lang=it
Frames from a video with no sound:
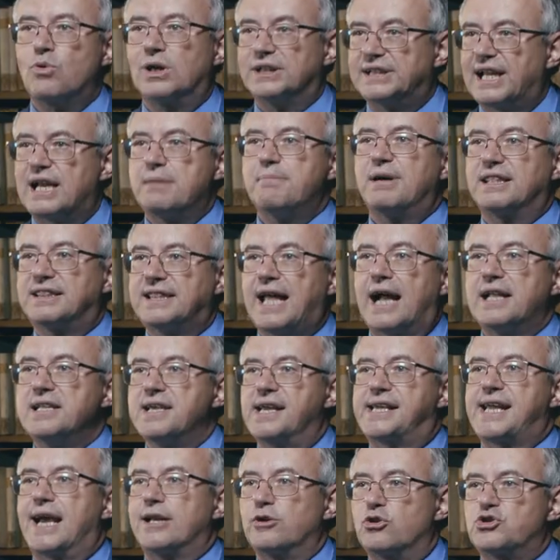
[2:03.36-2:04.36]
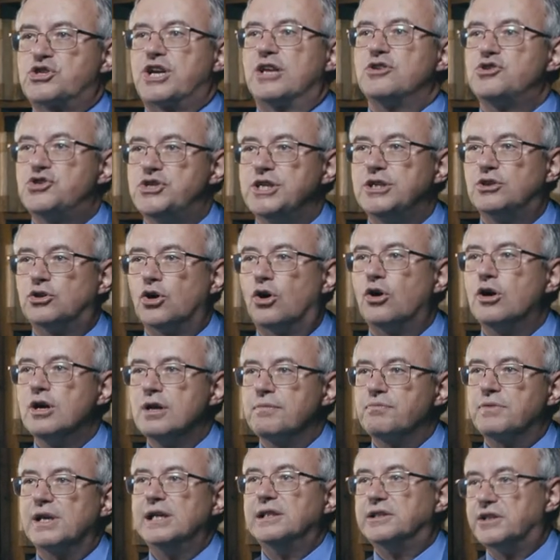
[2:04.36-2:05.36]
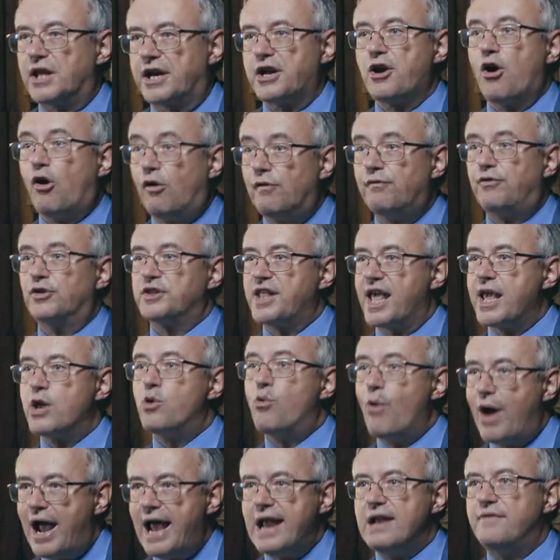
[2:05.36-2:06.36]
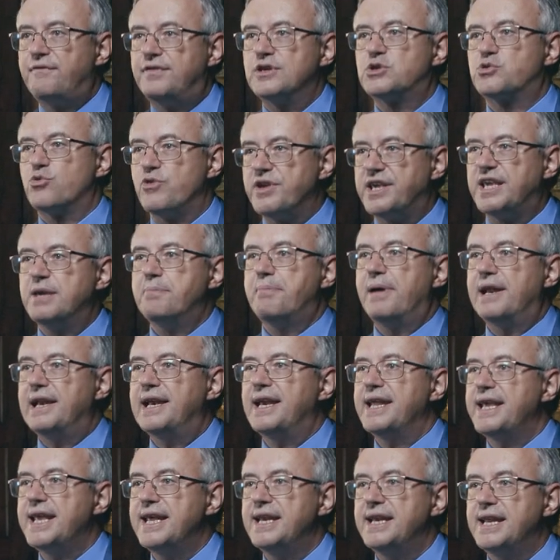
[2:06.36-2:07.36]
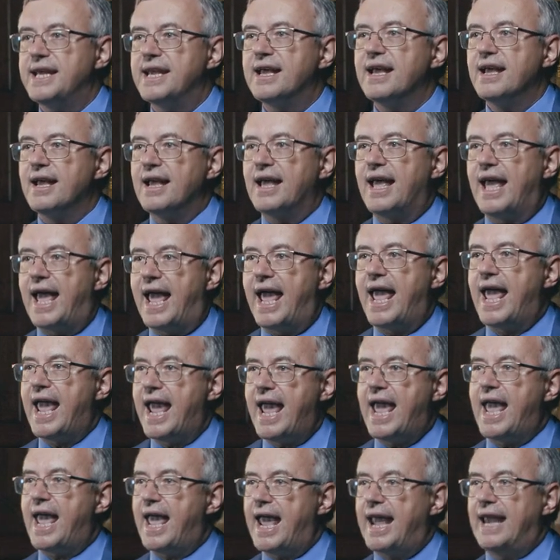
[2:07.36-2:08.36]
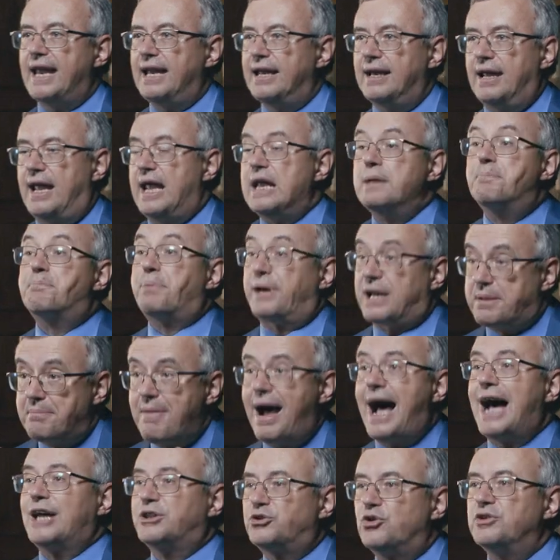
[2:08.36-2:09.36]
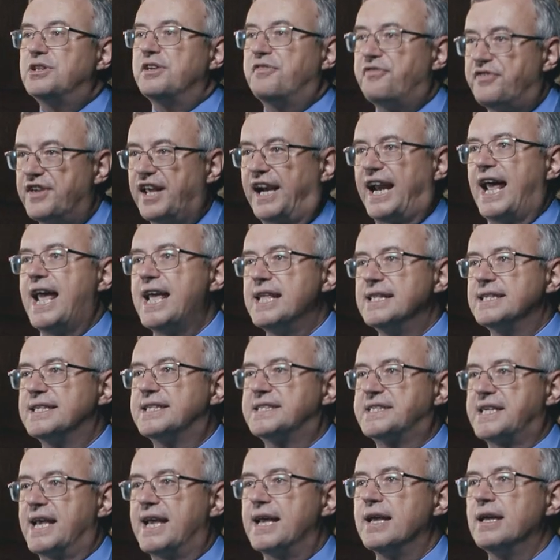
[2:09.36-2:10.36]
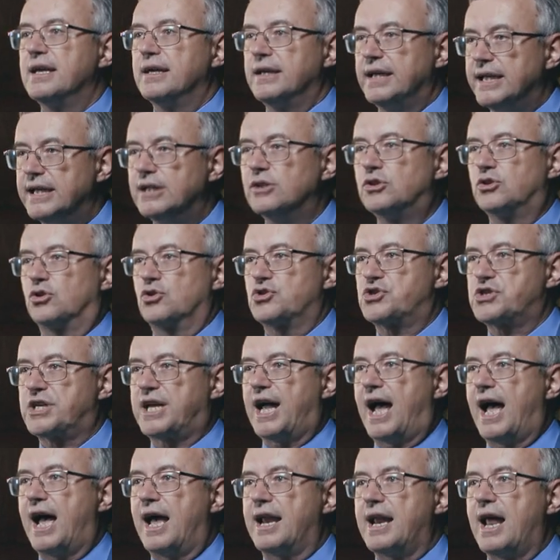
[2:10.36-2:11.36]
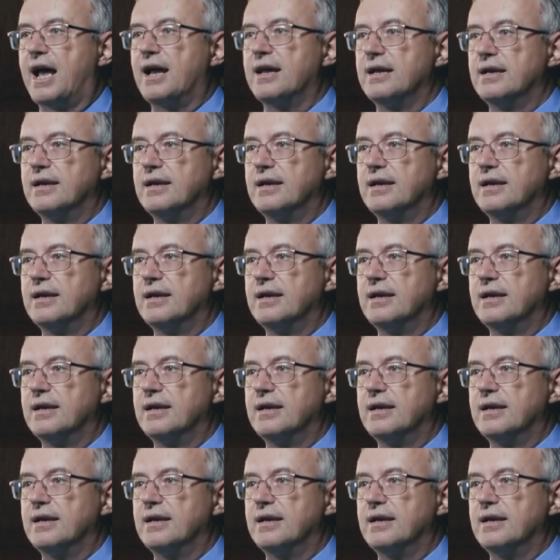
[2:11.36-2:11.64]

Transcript: una delle battaglie che hanno sancito il trionfo dei Guelfi sui Ghibellini e, e, e il primato di Firenze in Toscana.